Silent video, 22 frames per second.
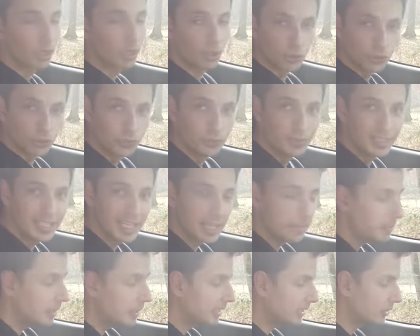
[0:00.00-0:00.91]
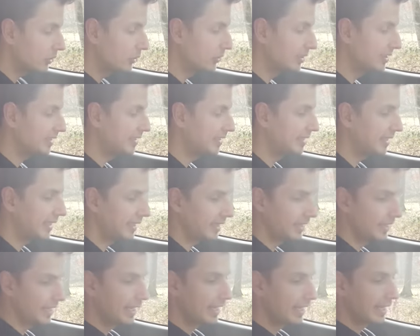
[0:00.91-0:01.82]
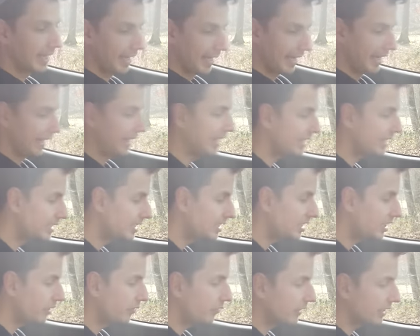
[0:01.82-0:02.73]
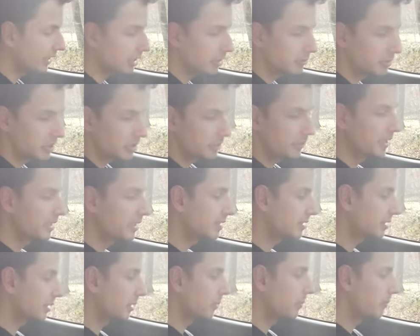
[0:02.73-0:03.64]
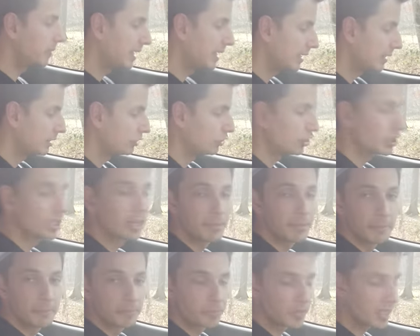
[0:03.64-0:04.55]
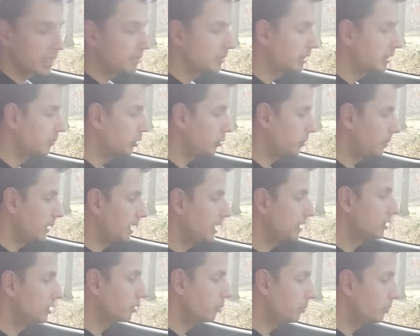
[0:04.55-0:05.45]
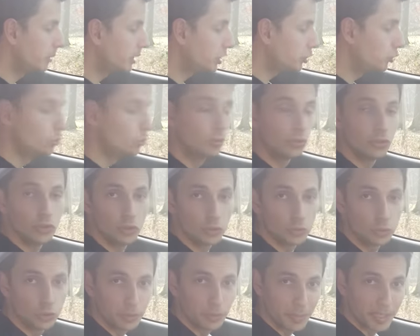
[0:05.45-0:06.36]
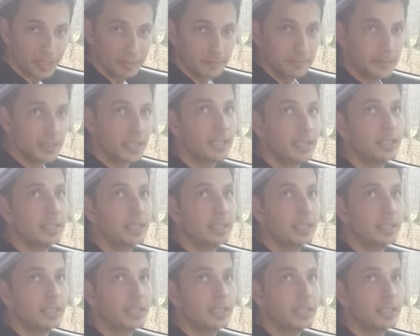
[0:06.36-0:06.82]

Alors, je vous dirais pas que c'est excessif hein, comme espace, mais j'ai quand même un petit peu de place. Mes genoux ne touchent pas.